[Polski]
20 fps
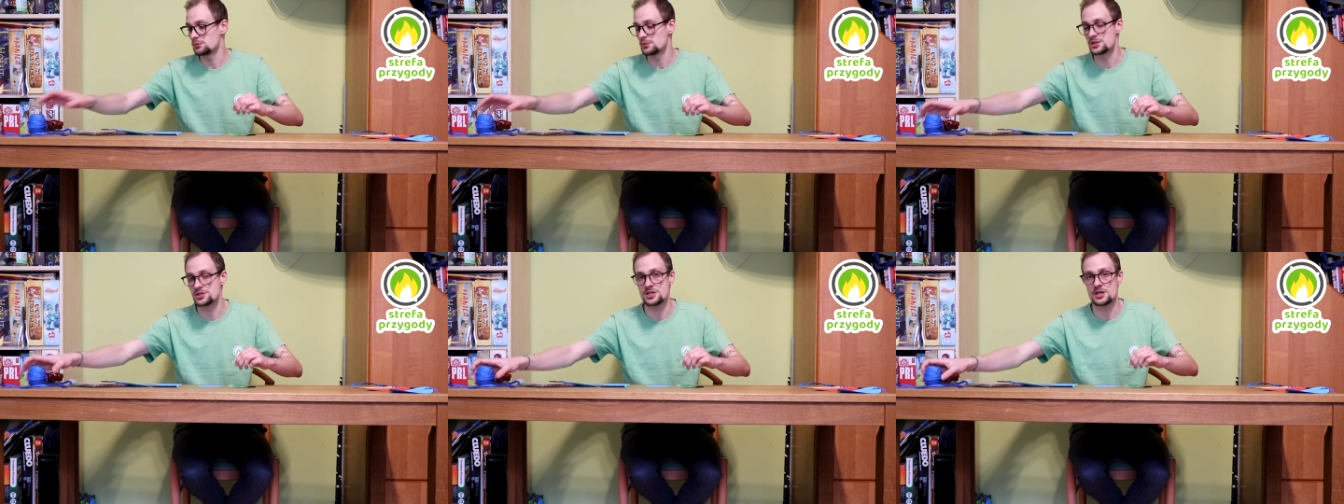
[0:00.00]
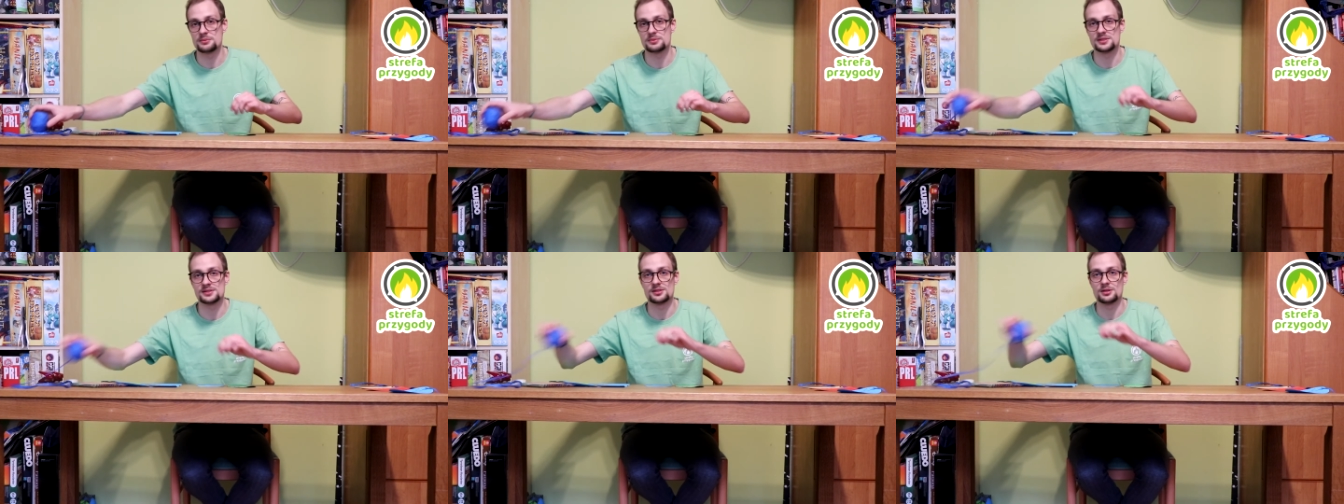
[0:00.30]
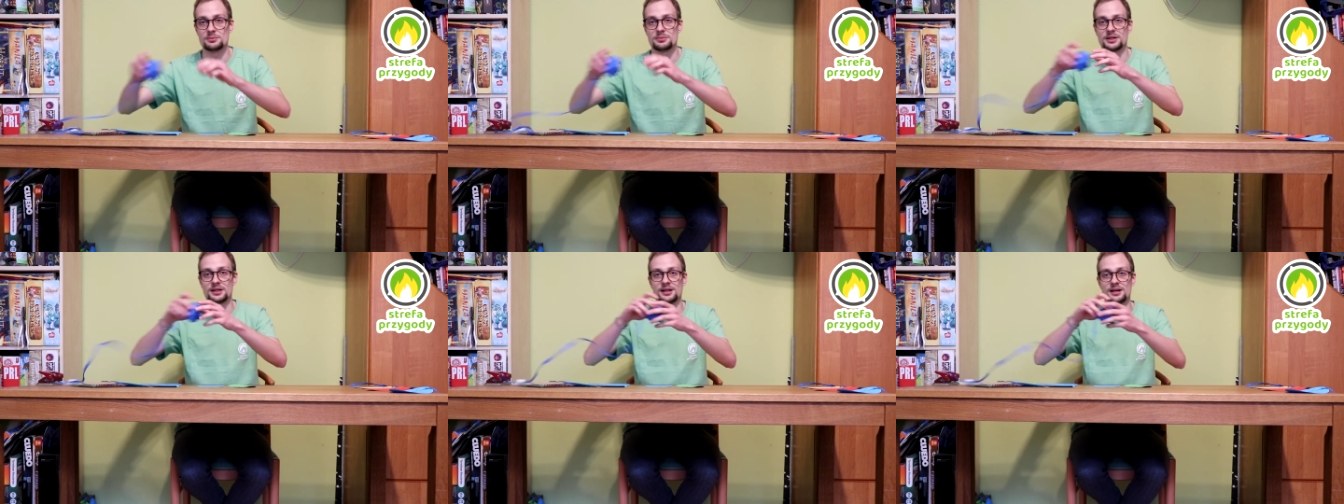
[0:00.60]
bierzemy
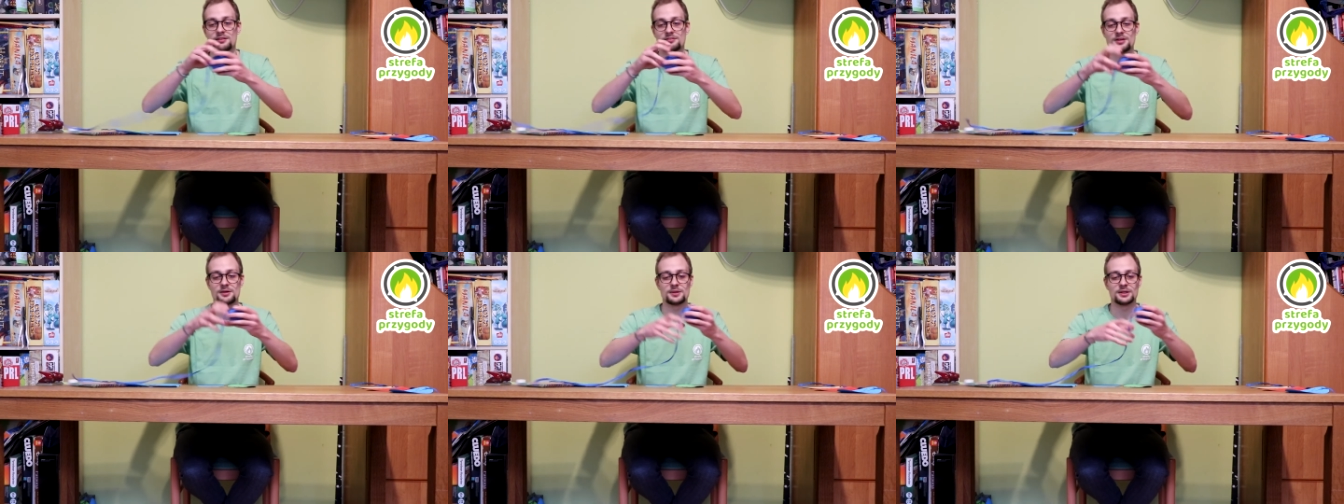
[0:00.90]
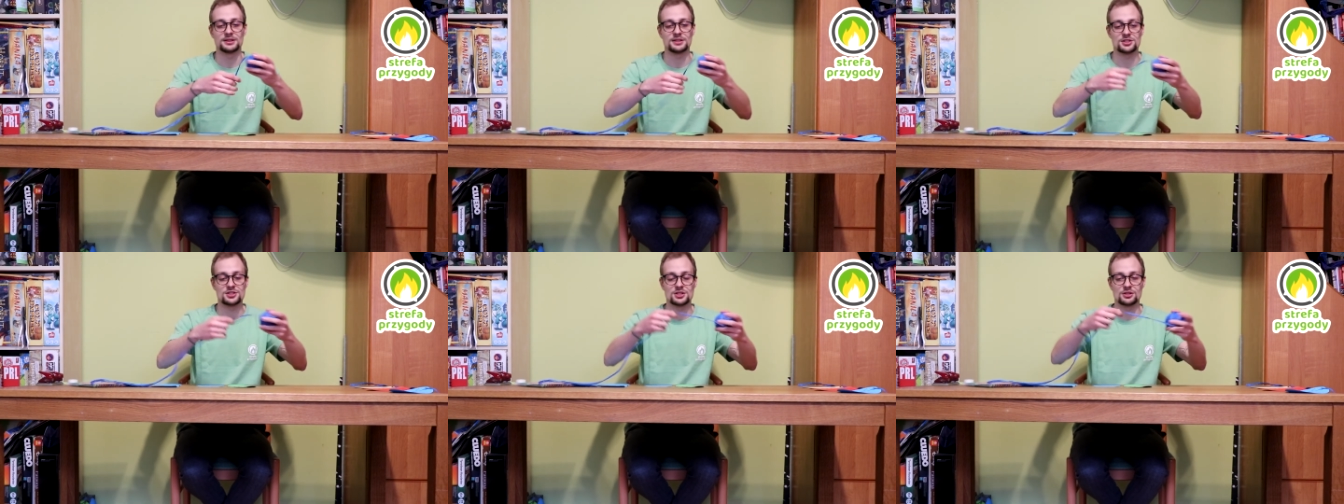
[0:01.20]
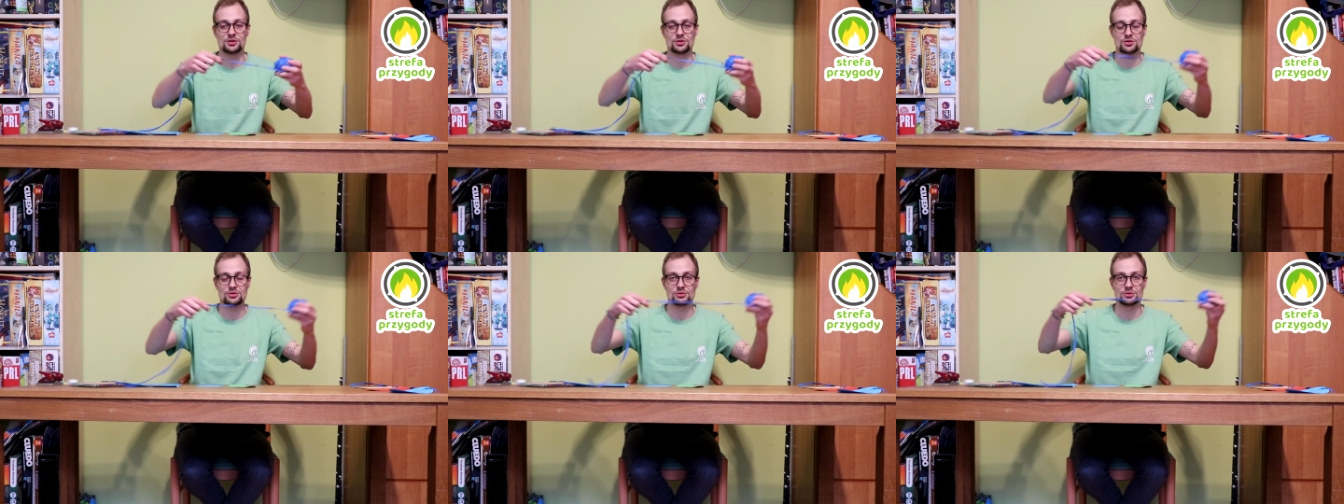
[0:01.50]
sobie kawałek
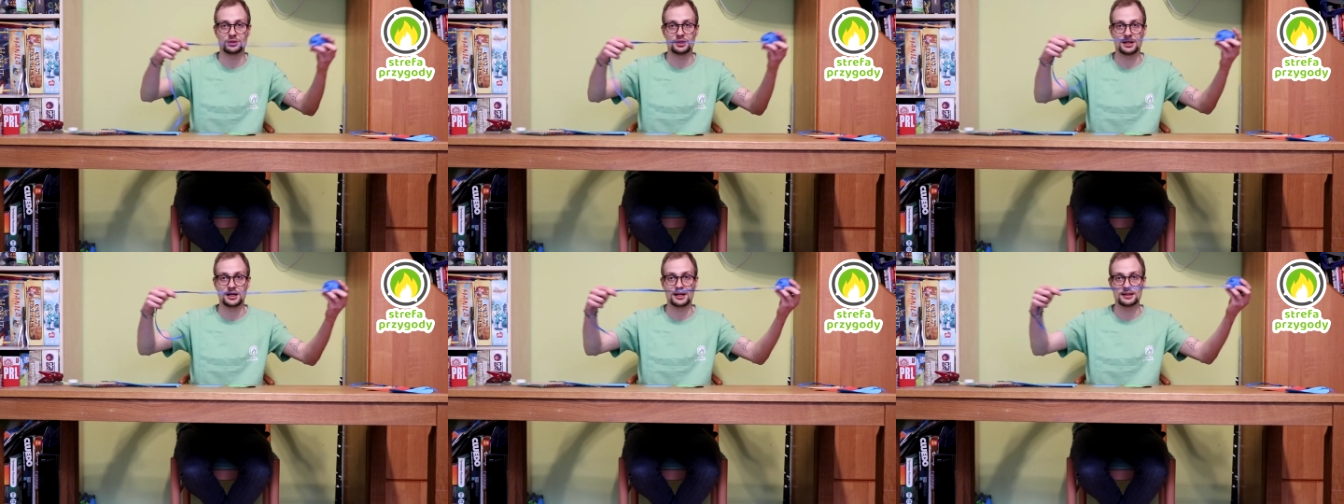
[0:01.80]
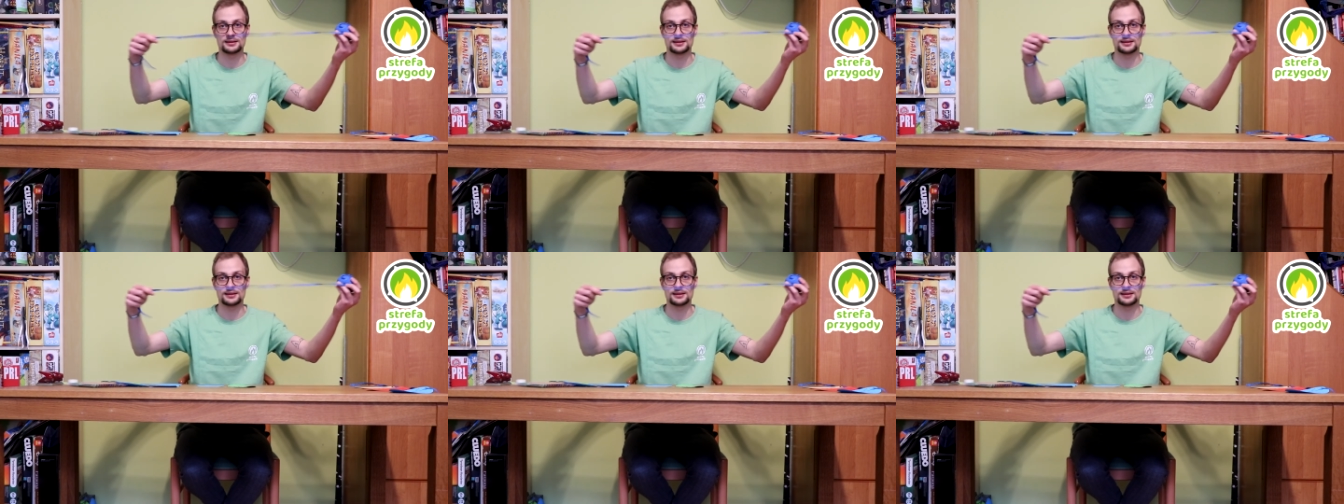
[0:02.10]
naszego sznurka,